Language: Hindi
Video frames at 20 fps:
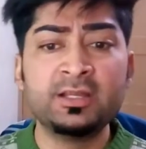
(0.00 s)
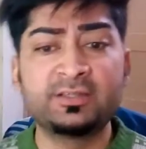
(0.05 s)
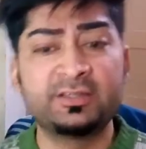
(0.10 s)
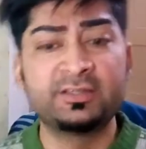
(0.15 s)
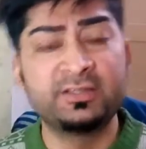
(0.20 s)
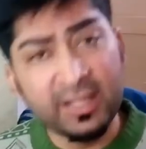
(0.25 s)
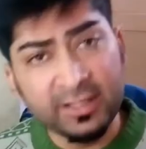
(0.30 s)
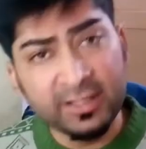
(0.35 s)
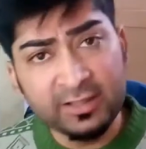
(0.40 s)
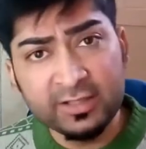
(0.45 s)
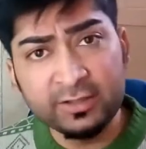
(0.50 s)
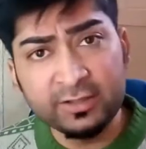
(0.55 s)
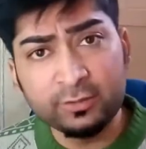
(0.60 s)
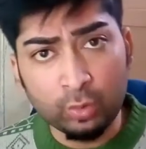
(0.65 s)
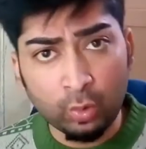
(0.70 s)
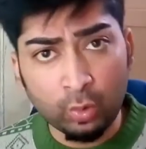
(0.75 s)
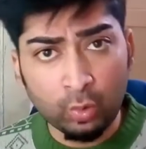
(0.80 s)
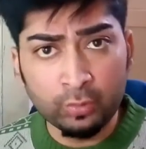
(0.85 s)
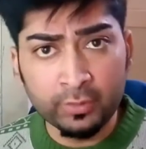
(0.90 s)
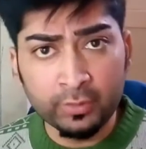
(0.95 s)
स्टैनले
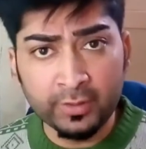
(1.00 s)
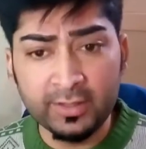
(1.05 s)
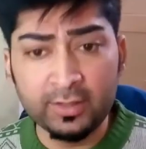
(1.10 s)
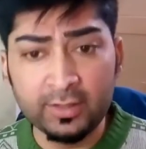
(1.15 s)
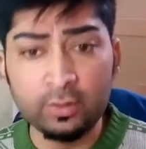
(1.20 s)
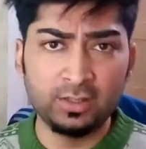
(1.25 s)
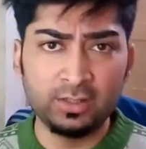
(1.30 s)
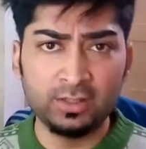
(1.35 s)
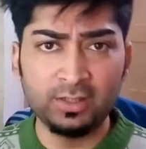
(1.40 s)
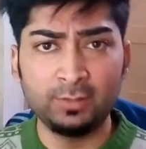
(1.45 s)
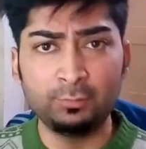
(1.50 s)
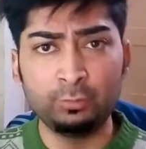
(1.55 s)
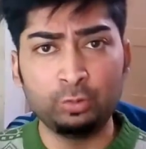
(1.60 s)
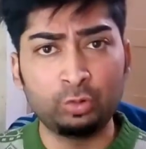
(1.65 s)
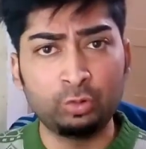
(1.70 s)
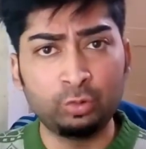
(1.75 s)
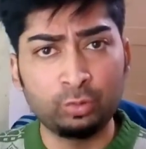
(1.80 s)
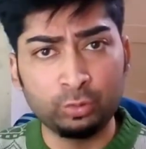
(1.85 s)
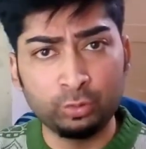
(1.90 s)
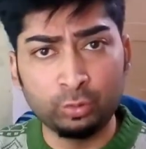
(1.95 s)
टोंग है अगर आप
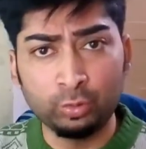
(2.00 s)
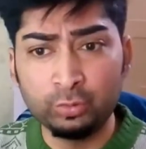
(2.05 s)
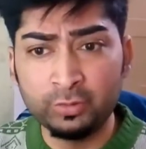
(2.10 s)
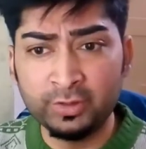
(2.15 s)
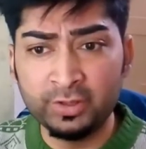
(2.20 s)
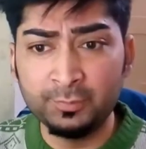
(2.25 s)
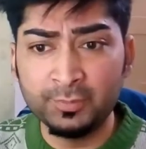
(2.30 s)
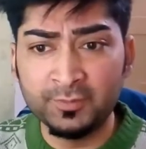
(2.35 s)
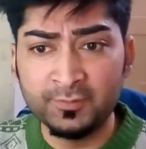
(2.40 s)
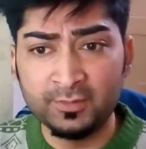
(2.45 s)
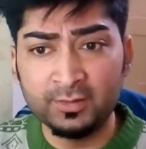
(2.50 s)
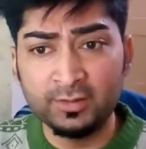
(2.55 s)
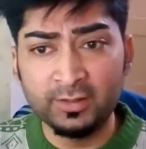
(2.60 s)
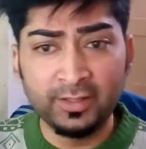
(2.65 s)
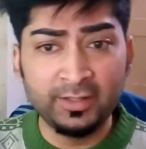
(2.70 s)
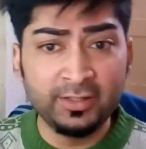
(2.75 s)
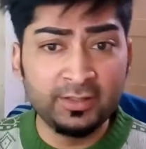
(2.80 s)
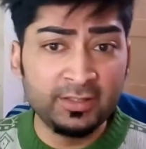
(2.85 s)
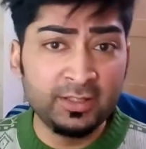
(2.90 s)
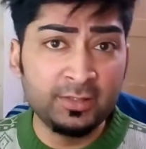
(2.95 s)
लोगों को टोंग की पसंद
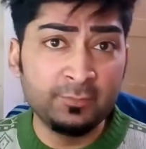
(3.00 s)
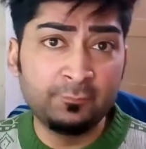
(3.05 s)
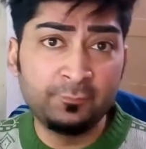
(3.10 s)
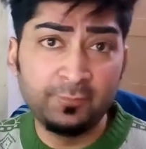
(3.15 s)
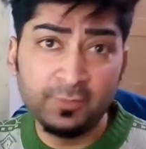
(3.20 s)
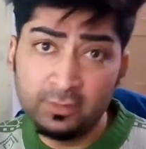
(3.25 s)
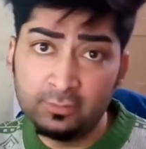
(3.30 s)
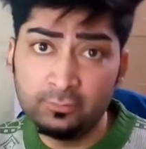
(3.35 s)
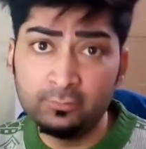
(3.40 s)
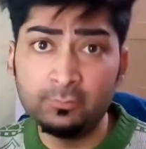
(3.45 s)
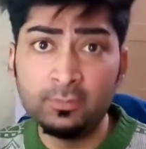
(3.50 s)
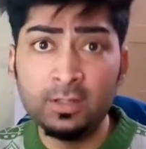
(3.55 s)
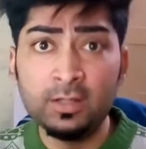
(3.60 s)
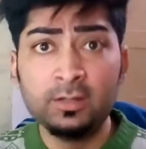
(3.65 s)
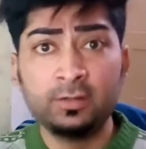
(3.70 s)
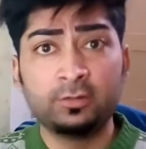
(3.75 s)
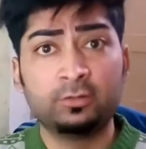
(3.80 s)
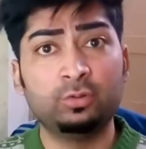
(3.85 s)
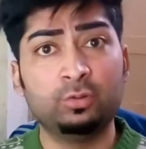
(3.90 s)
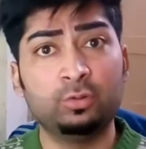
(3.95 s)
आए ये फिल्म
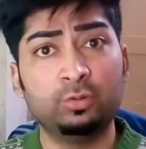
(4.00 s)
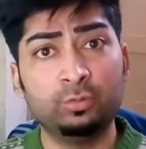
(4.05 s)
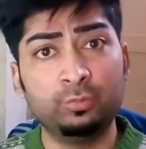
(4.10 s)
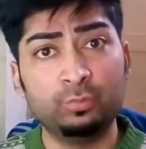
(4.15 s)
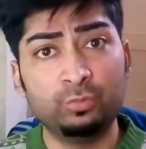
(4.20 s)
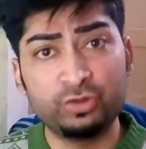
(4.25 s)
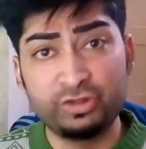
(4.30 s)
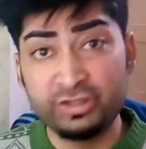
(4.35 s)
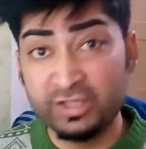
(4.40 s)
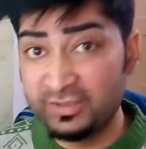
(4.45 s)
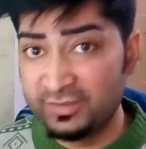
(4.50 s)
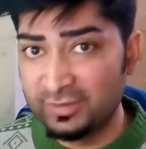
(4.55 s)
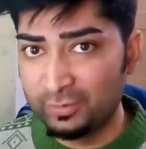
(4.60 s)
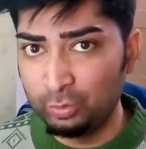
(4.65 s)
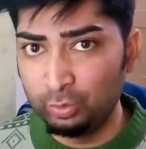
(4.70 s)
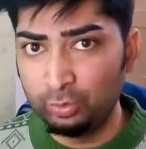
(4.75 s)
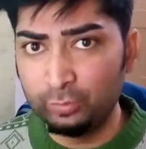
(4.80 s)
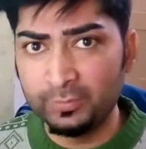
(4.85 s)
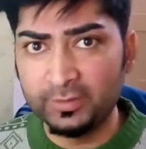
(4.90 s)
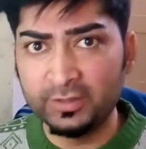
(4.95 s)
तो मुझे
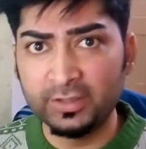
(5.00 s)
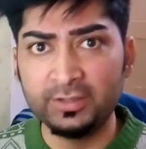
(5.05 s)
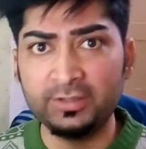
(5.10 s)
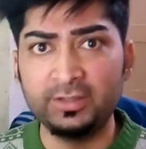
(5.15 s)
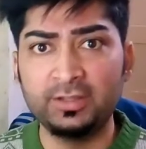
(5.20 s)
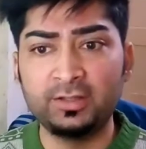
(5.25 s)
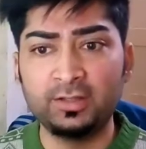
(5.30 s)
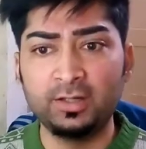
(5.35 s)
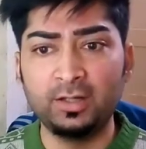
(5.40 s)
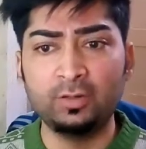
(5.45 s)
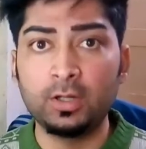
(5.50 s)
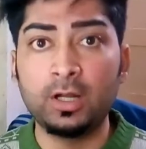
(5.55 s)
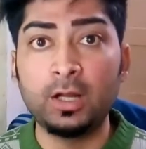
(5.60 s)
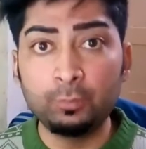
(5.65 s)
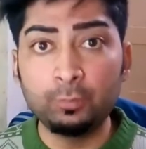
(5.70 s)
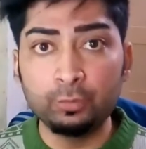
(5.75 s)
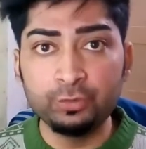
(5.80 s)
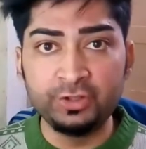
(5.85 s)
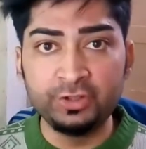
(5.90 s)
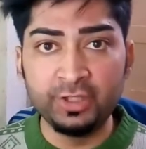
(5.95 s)
जरूर बताइएगा
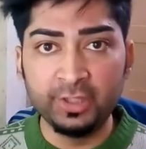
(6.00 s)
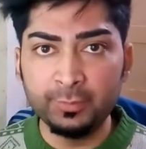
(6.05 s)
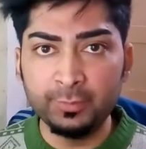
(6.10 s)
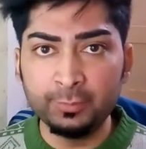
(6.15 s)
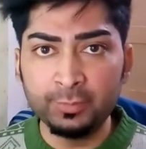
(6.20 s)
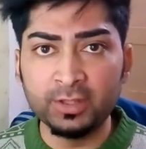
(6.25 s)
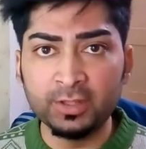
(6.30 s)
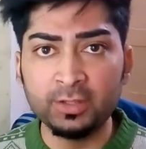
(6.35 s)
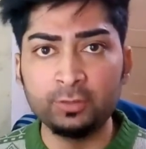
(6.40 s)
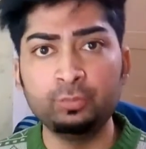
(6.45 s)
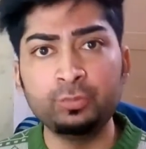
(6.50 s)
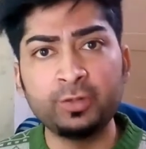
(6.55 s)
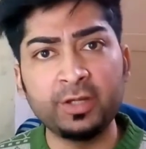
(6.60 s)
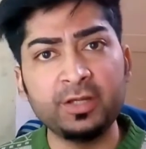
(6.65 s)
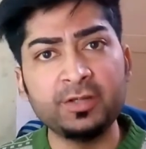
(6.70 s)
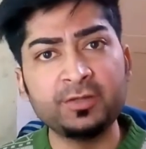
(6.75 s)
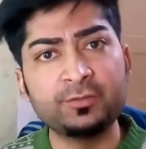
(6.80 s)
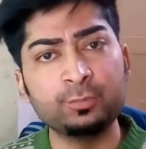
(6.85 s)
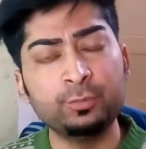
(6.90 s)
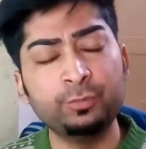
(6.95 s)
आपको ये भी बता दूं
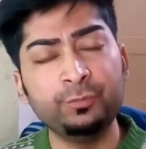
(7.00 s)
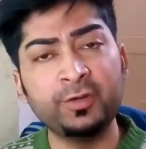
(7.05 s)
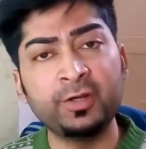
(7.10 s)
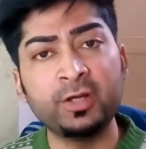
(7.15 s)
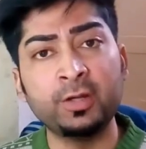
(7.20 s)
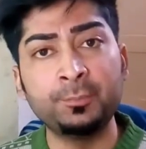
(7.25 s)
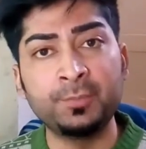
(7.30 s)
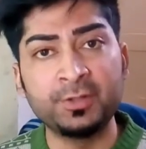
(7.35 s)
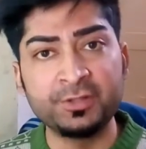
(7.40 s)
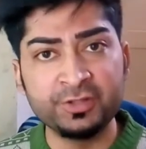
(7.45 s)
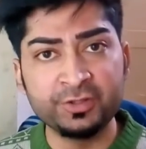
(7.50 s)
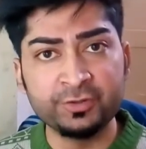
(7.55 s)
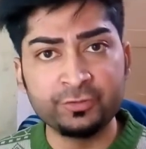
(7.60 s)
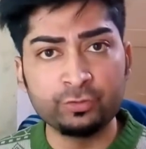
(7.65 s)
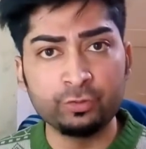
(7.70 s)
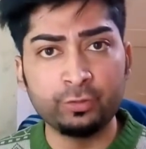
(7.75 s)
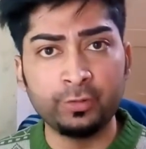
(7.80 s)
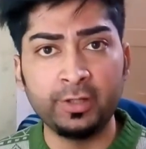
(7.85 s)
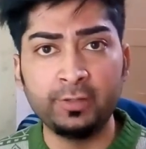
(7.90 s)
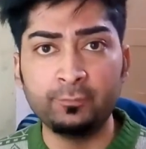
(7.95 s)
कि इस मूवी का बजट
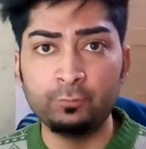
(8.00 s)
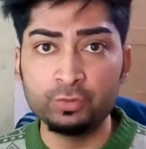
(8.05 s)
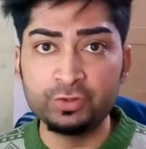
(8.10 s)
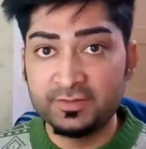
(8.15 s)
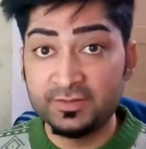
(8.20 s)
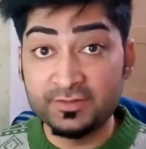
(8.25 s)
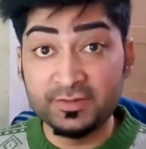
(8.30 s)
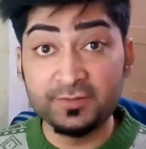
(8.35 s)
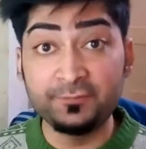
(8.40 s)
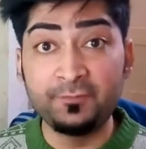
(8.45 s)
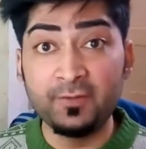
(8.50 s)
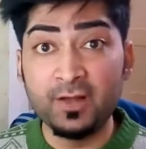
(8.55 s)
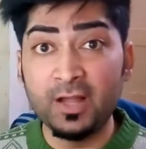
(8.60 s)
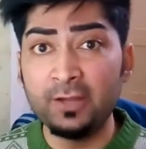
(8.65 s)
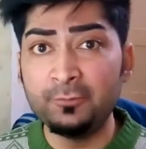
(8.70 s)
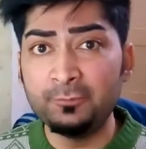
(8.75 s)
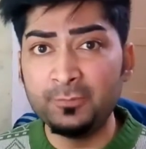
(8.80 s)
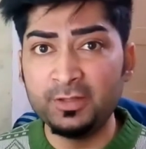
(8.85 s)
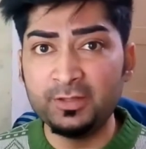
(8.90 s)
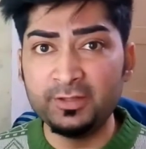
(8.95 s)
जो है वो
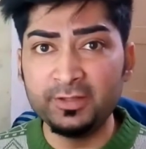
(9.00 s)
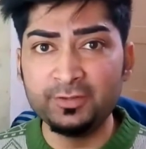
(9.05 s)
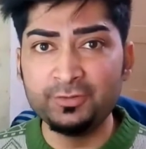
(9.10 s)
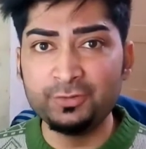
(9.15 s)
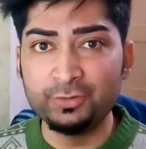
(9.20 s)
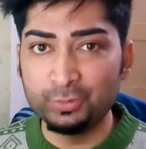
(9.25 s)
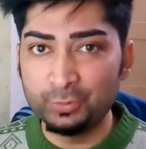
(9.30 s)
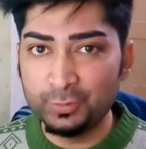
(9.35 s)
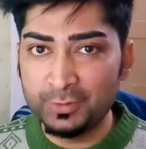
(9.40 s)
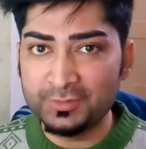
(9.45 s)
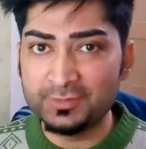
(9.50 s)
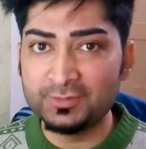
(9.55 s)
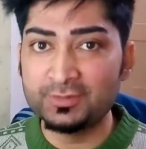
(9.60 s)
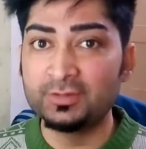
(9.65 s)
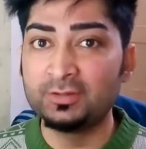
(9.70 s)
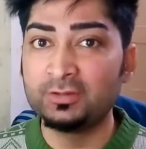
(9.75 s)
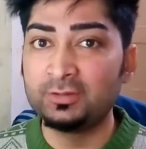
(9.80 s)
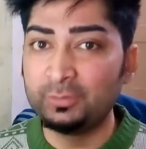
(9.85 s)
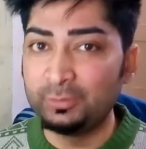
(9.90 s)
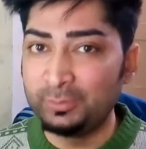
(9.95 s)
सिक्सटी मिलियन यूएस
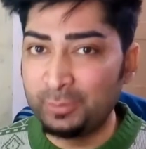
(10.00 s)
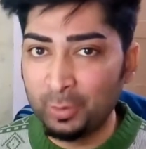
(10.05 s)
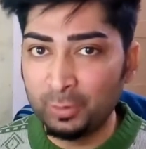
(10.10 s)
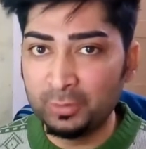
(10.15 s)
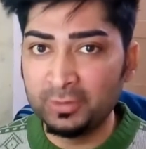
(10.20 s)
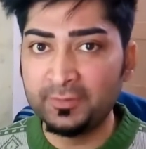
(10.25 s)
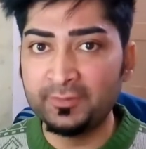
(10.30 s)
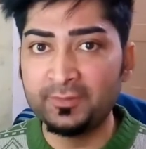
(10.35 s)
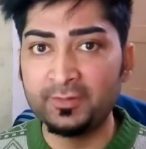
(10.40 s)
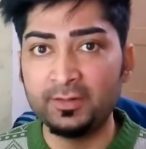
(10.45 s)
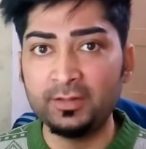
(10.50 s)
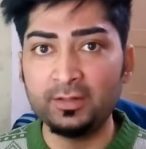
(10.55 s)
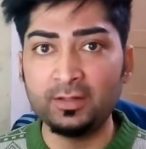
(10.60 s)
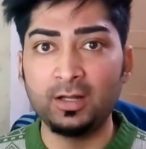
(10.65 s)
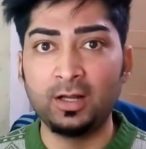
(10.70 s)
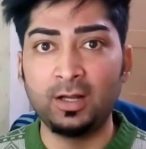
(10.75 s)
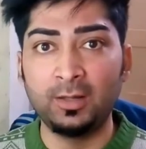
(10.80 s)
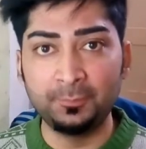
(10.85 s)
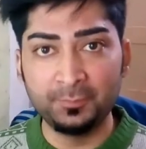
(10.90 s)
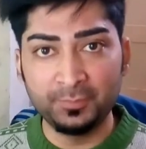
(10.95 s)
डॉलर्स हैं
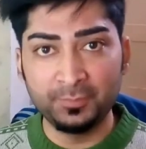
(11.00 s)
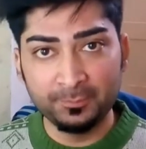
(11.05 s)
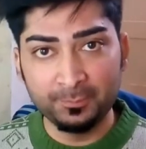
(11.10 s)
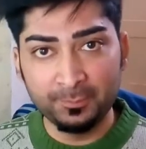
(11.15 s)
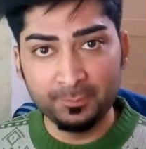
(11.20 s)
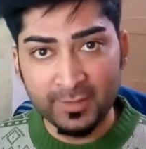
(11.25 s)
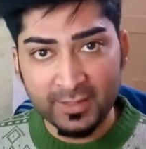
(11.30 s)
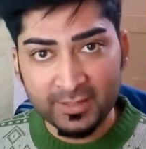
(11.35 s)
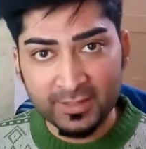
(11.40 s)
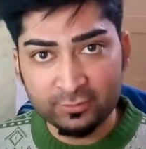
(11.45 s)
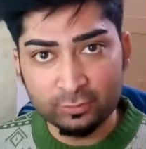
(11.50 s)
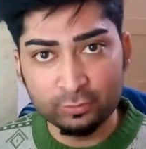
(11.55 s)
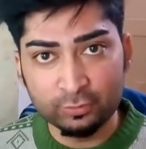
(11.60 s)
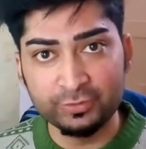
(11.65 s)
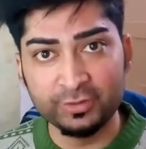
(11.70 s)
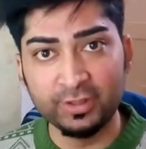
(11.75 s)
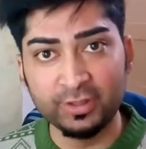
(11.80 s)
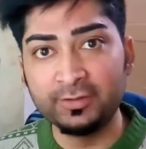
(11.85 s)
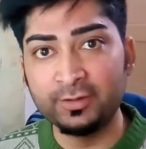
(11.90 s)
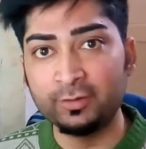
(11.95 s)
आप तो मैथ को
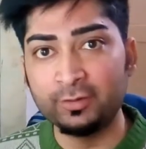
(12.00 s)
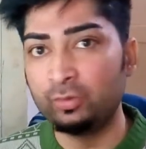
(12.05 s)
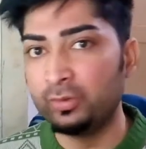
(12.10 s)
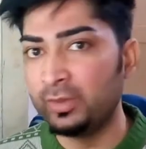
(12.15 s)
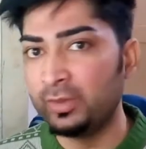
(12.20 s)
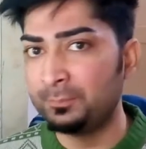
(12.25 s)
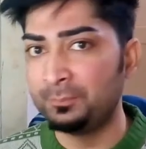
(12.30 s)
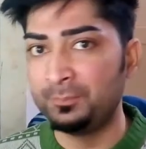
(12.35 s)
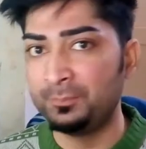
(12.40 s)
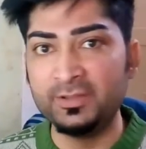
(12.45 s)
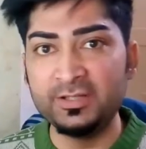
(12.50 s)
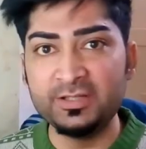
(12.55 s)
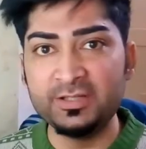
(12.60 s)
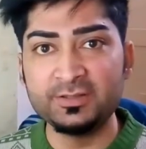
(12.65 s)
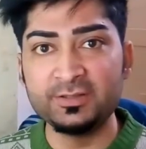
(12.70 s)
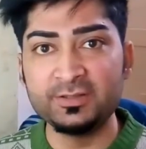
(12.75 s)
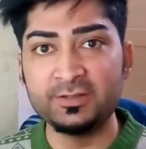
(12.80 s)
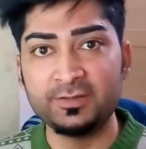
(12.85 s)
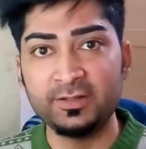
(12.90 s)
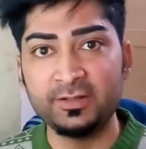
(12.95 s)
जानते होंगे
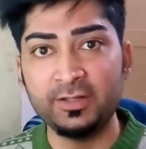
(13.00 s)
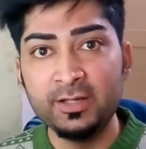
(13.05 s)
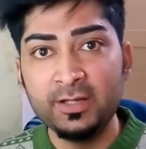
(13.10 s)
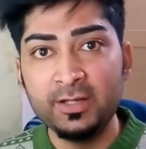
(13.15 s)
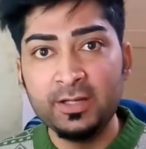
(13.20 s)
प्लीज़ इसे